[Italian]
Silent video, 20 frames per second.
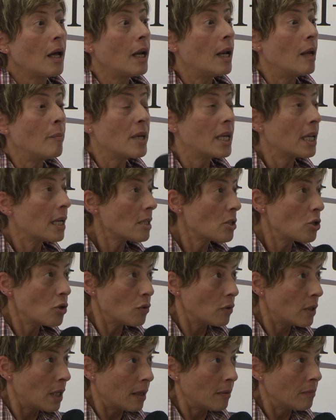La
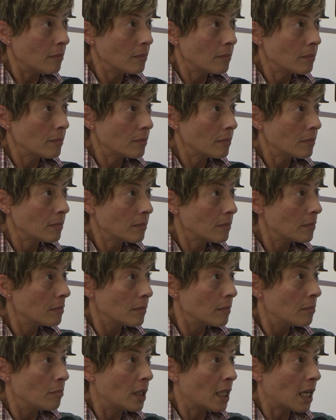migrazione,
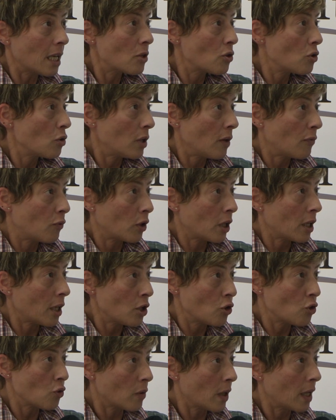migrazione fuori
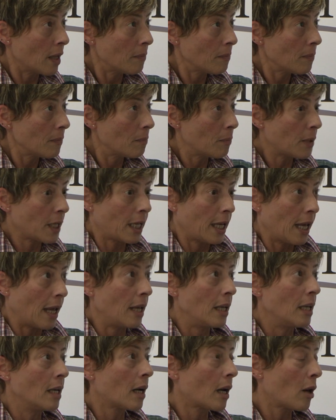regione, perché
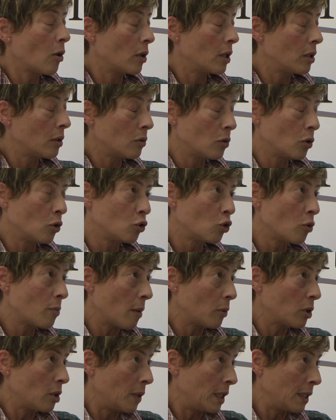in, non
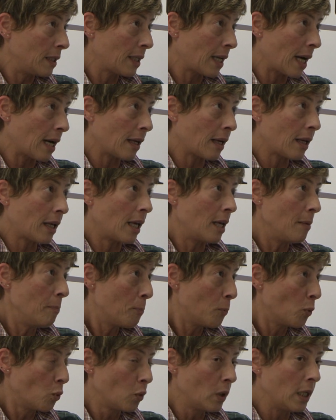dobbiamo dimenticare che
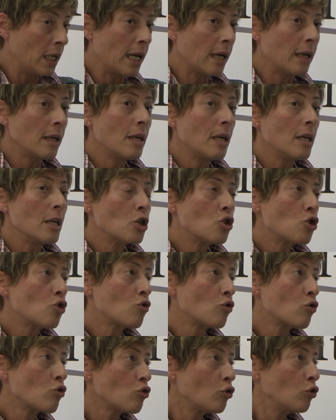in Puglia ci
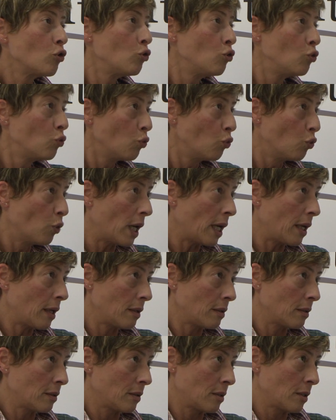sono solo
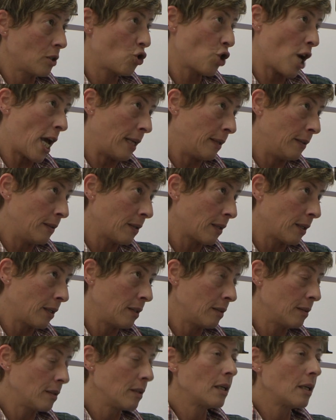due eh, centri,
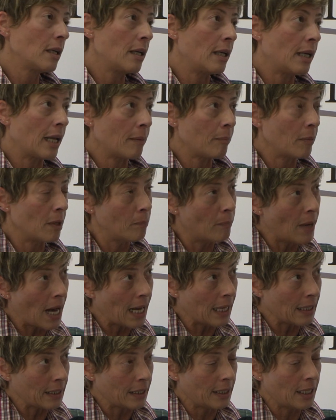la
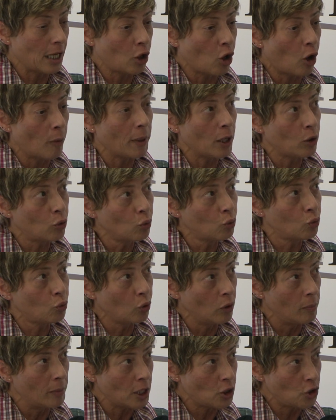Bari che copre
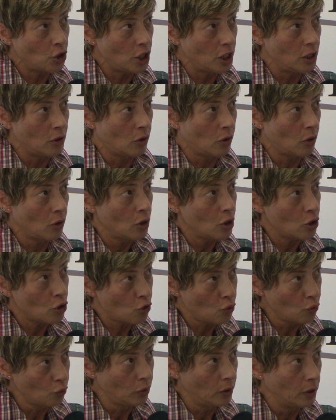tutto il bacino
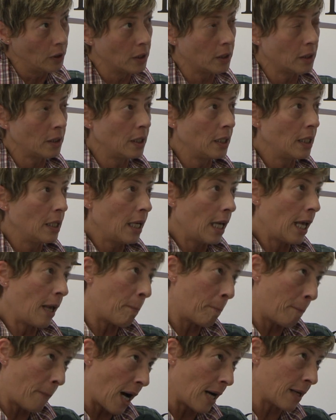sud e
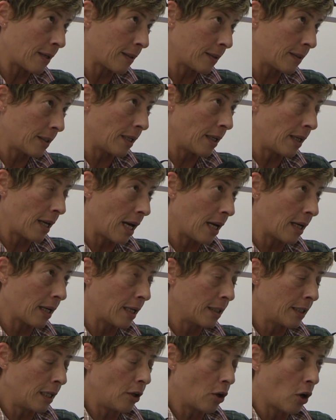parte
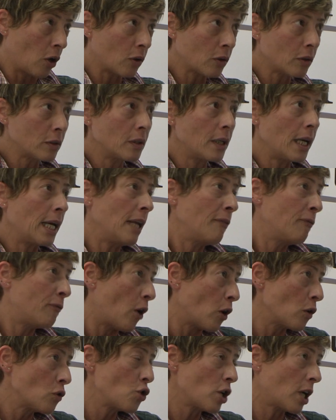anche del nord e
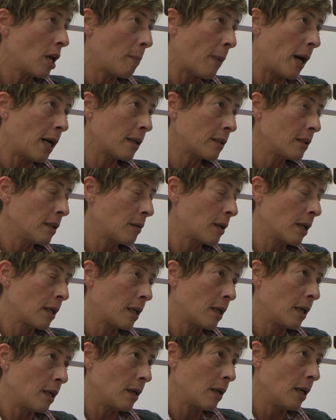Foggia che, parte, che,
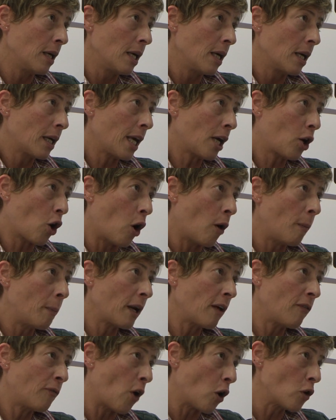che, che
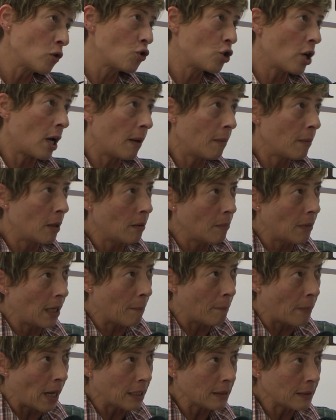copre Foggia,
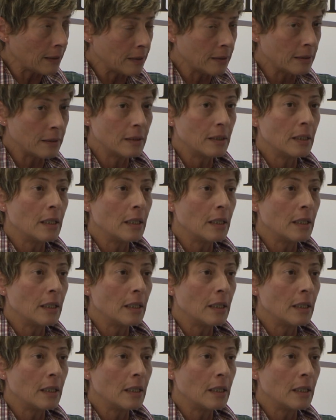la BAT.